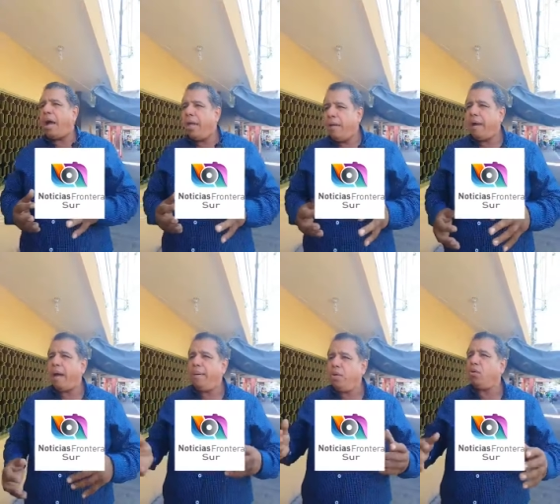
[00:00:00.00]
hay,
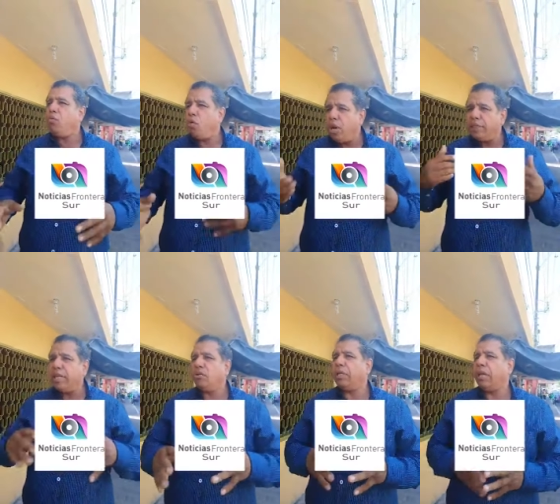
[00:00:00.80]
ha habido
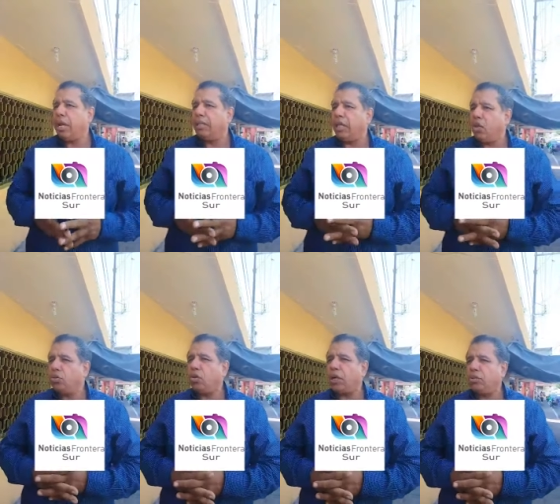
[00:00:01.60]
rumores en, en,
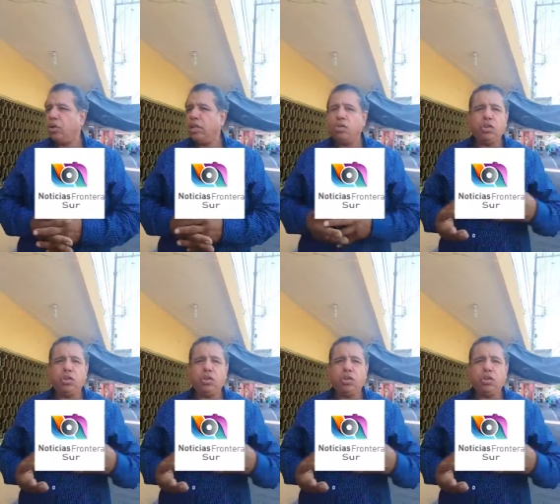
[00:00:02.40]
anteriores ocasiones,